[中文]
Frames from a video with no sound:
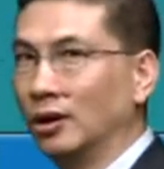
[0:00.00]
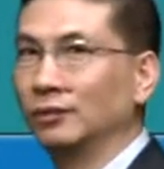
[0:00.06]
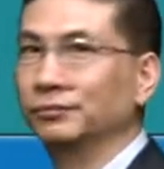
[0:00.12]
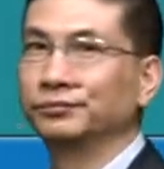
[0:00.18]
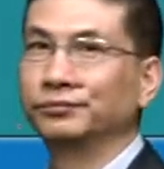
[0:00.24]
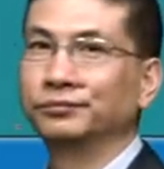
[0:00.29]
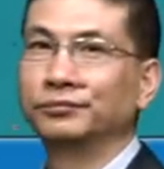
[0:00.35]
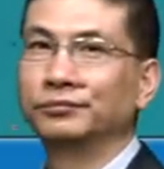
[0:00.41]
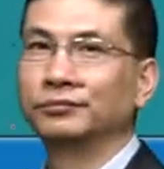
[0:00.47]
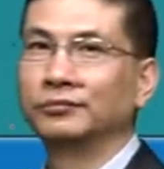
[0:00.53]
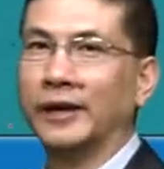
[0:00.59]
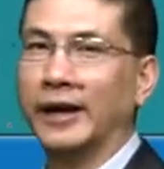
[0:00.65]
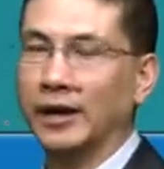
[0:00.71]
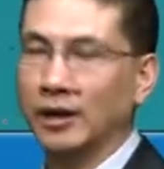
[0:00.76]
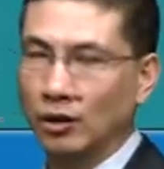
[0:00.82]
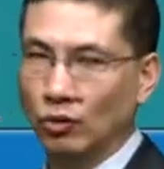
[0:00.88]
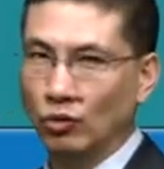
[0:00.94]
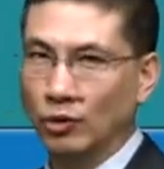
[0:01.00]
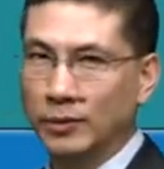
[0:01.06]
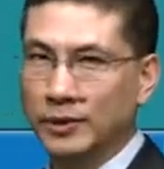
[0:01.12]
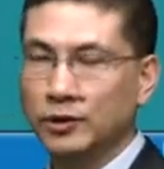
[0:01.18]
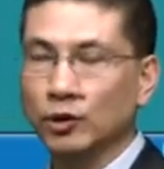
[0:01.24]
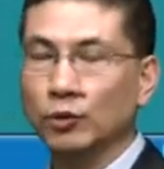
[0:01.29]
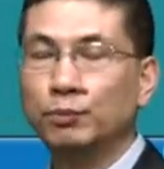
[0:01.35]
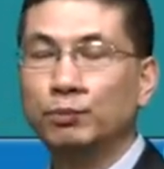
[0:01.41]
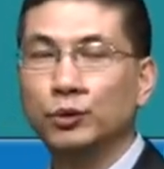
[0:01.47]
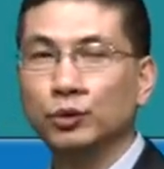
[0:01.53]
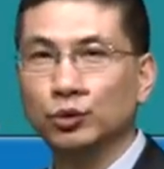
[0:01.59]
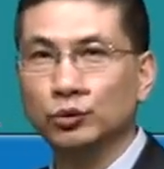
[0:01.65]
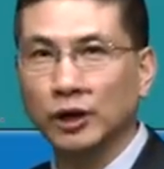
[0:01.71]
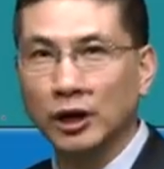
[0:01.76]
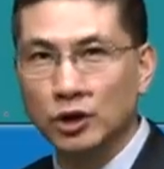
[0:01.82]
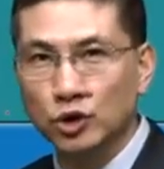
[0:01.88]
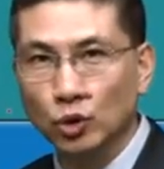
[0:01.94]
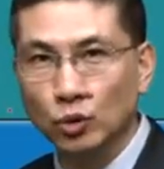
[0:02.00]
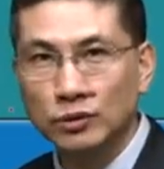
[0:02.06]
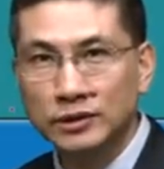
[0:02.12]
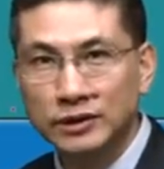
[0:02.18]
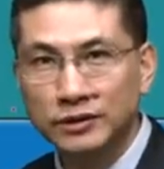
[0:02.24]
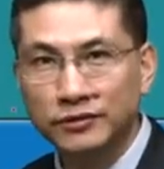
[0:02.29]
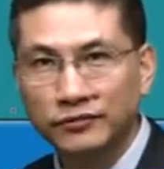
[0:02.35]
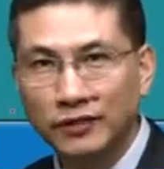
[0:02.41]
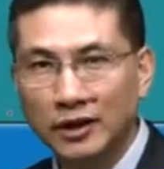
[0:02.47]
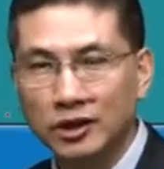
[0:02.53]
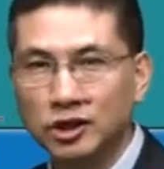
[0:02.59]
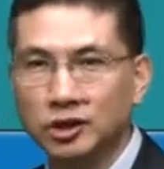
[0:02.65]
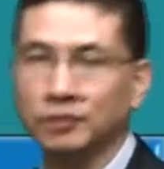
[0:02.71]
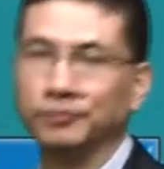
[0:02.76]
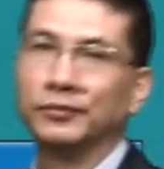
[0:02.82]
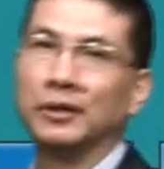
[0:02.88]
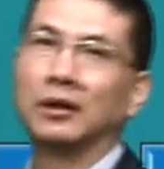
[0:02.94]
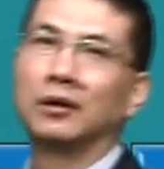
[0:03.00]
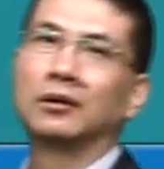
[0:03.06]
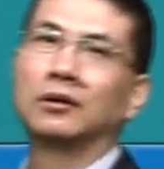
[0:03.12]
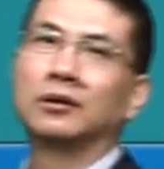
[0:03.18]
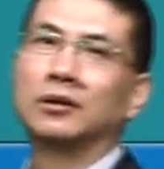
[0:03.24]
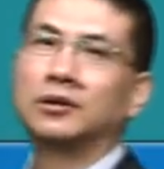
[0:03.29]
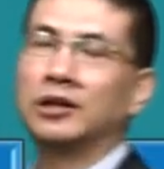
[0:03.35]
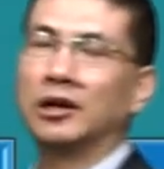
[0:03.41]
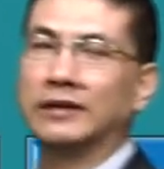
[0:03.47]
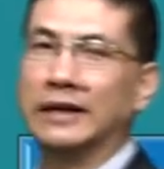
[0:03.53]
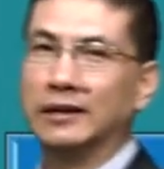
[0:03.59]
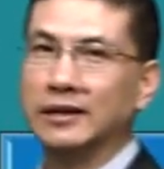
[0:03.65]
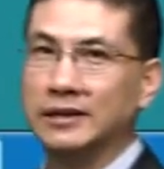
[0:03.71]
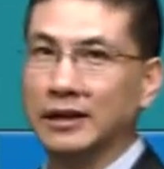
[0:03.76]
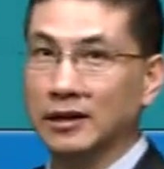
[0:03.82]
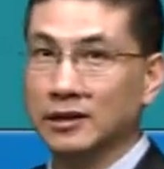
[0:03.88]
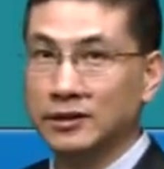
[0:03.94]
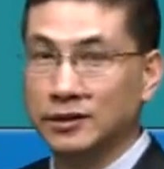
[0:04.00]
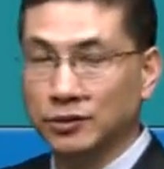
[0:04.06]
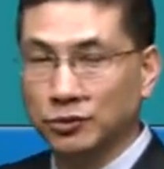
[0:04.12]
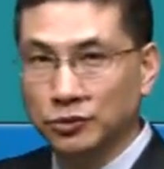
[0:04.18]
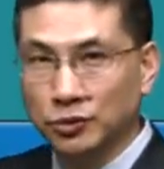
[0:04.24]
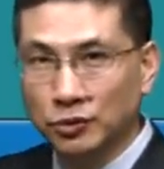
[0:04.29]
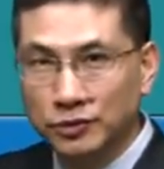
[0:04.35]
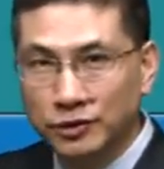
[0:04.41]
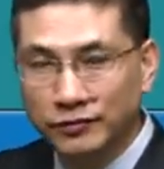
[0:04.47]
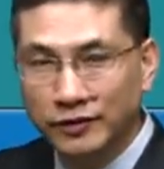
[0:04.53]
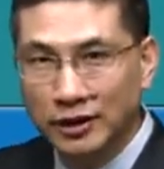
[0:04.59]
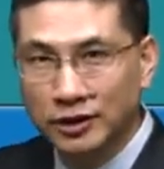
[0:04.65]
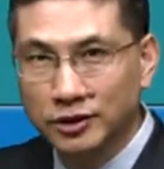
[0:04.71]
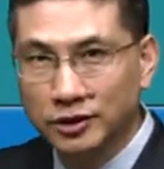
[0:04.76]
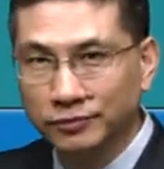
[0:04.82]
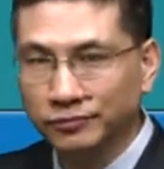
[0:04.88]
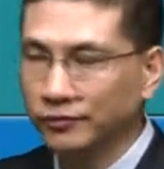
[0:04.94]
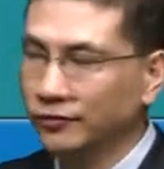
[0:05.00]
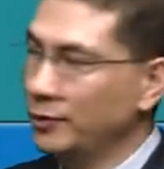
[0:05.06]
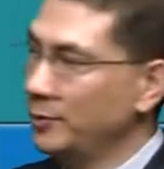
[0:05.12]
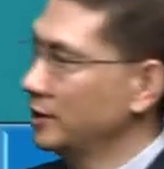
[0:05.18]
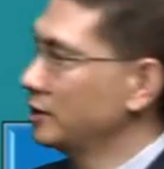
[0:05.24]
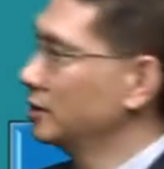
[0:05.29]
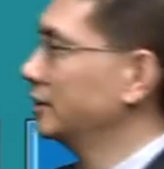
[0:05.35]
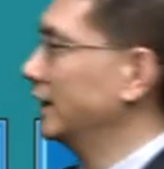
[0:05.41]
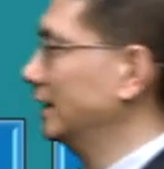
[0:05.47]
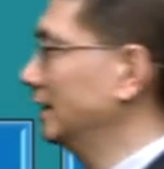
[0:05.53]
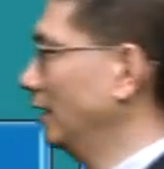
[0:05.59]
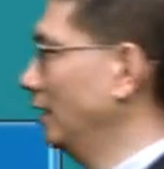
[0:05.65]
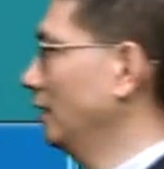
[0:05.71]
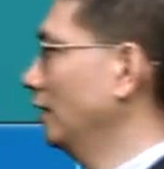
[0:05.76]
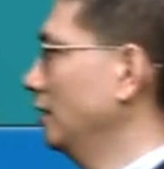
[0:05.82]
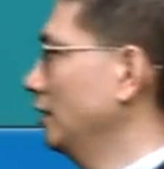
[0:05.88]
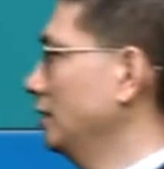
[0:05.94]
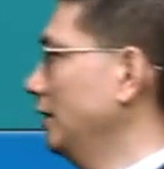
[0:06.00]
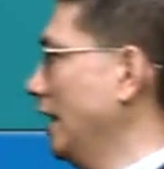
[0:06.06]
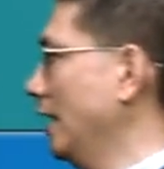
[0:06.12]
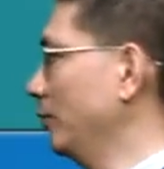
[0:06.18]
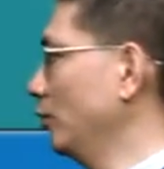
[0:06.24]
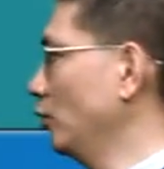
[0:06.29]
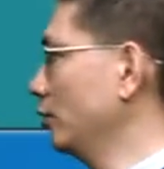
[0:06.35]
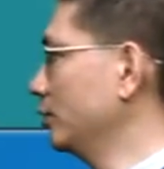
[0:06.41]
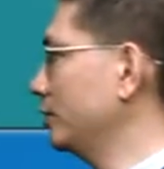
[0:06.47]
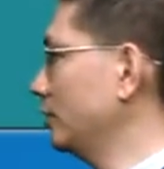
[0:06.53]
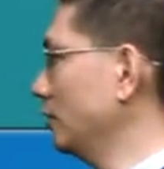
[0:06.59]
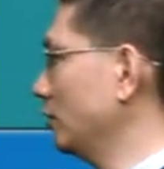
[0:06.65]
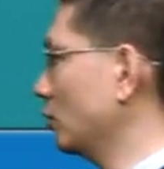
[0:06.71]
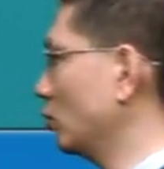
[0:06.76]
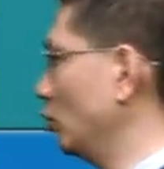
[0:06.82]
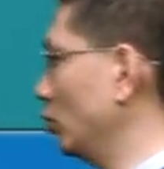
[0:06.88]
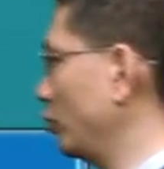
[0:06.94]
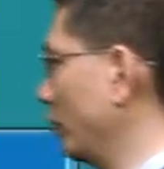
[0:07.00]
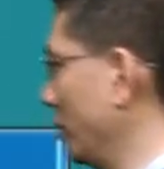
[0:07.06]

候，哎，我们有不同的融资方式。教材呢讲了四种融资方式，分别是谁呢？内部融资、股